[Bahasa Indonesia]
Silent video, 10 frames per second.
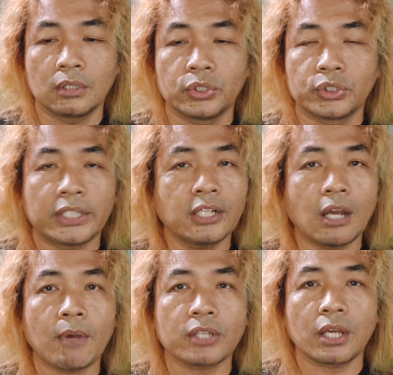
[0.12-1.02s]
Jadi nggak
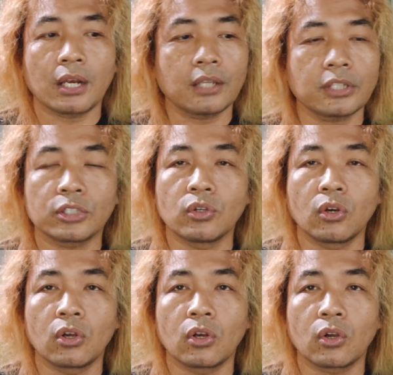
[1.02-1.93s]
masalah saya
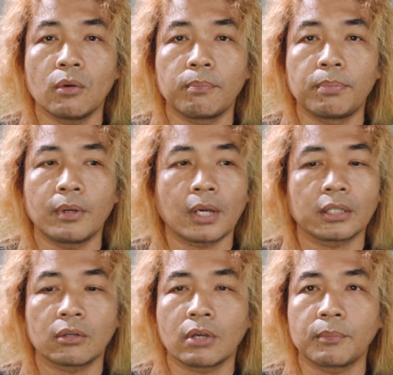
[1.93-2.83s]
diolok-olok goblok
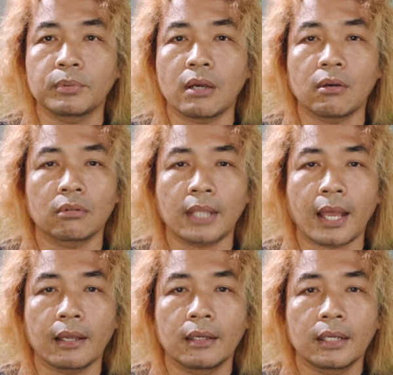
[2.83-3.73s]
atau nggak punya
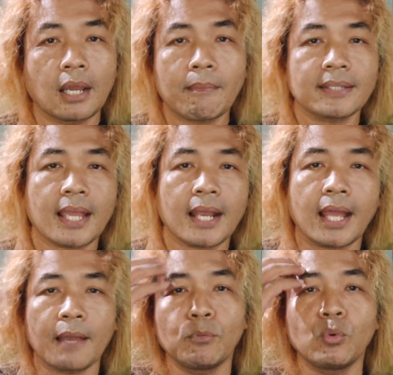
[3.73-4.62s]
otak. Nggak masalah.
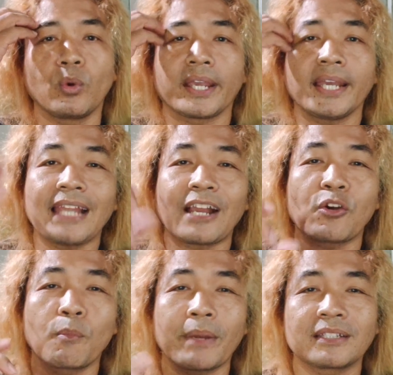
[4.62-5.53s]
Mungkin yang
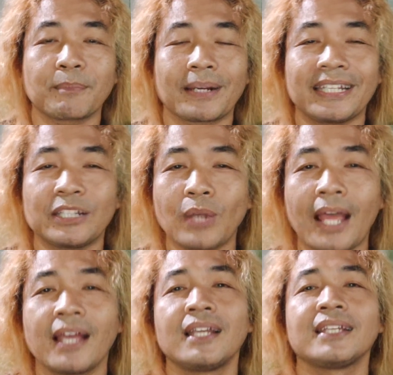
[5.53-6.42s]
komen seperti itulah
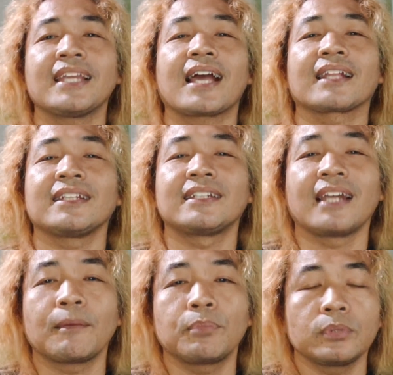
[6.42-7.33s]
yang
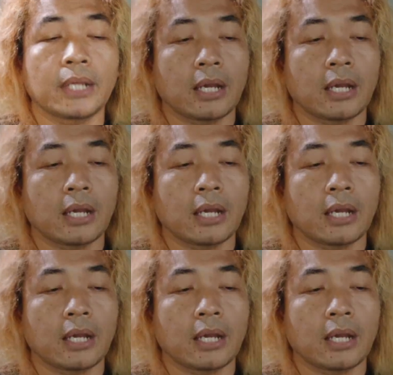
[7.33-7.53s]
tidak punya